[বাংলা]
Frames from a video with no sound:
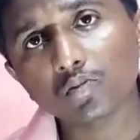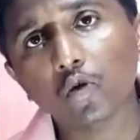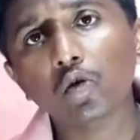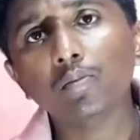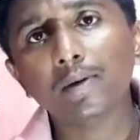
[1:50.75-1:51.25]

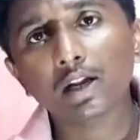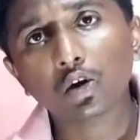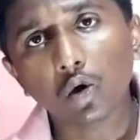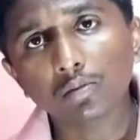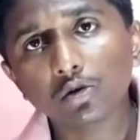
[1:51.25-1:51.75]
ফোন বের
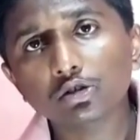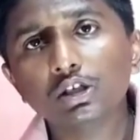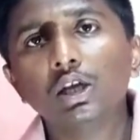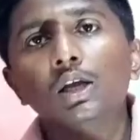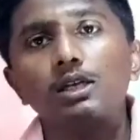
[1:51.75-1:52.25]
কম
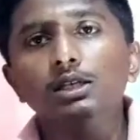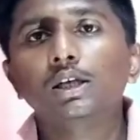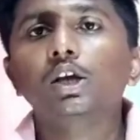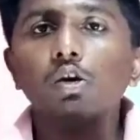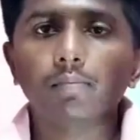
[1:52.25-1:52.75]
করছে
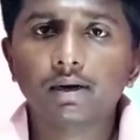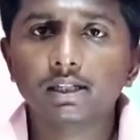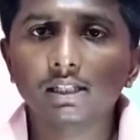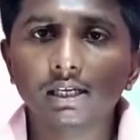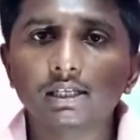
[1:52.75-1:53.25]
সেই
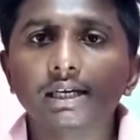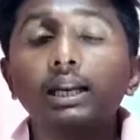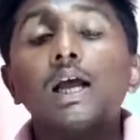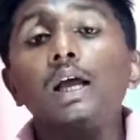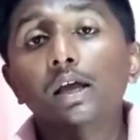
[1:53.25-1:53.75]
কোম্পানির দিকে যান
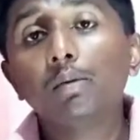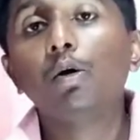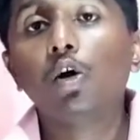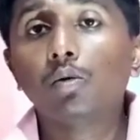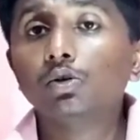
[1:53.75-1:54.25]

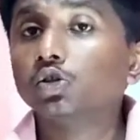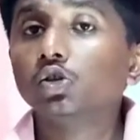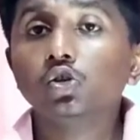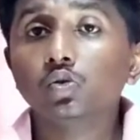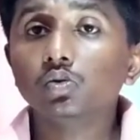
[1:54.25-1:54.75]
এবং
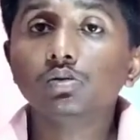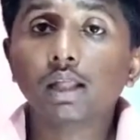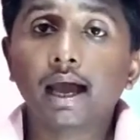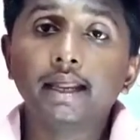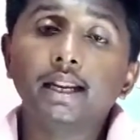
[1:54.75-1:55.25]
অবশ্যই শুধু
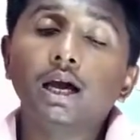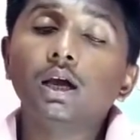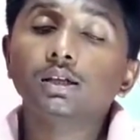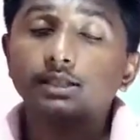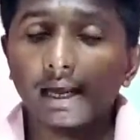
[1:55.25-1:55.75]
তাই না
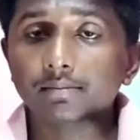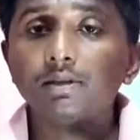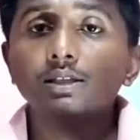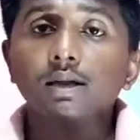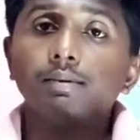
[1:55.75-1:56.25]

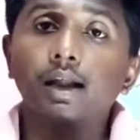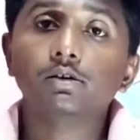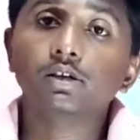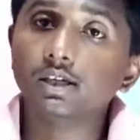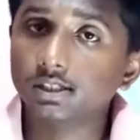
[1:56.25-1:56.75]
সার্ভিস তার
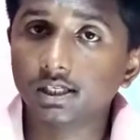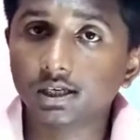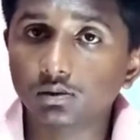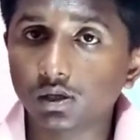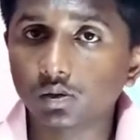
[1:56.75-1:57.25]
ভালো কিনা
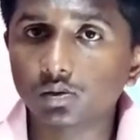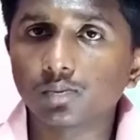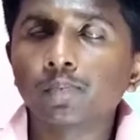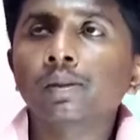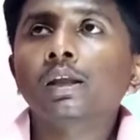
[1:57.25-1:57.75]
সেটাও দেখুন
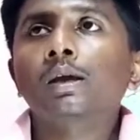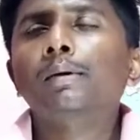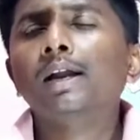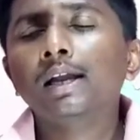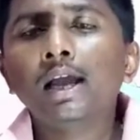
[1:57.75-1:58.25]

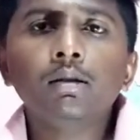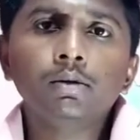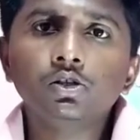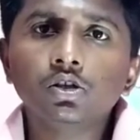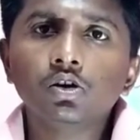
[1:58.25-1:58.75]
এবার
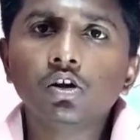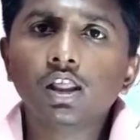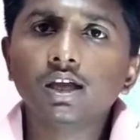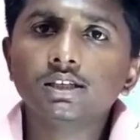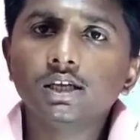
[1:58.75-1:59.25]
রিয়েলমির যদি
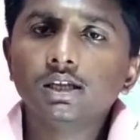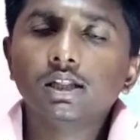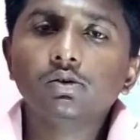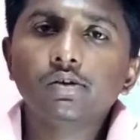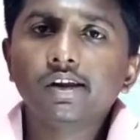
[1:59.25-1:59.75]
কথায় আসি
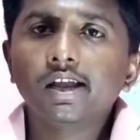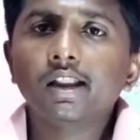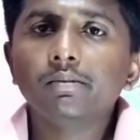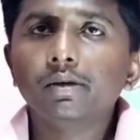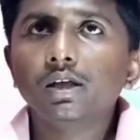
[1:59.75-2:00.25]
দেখুন
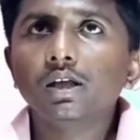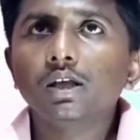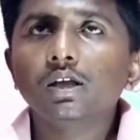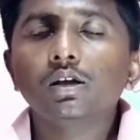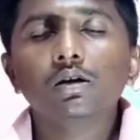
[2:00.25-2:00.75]
রিয়েলমি
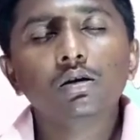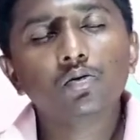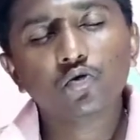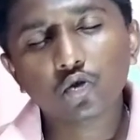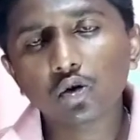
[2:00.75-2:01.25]

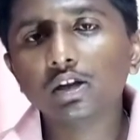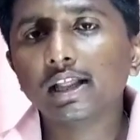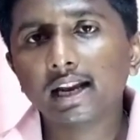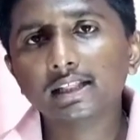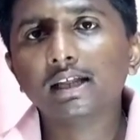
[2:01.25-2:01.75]
ফোন
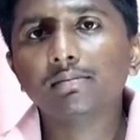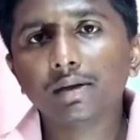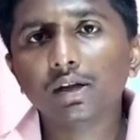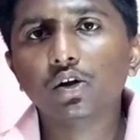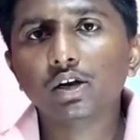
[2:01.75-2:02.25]
দেনার দান
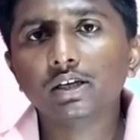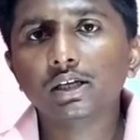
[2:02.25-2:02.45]
বের করে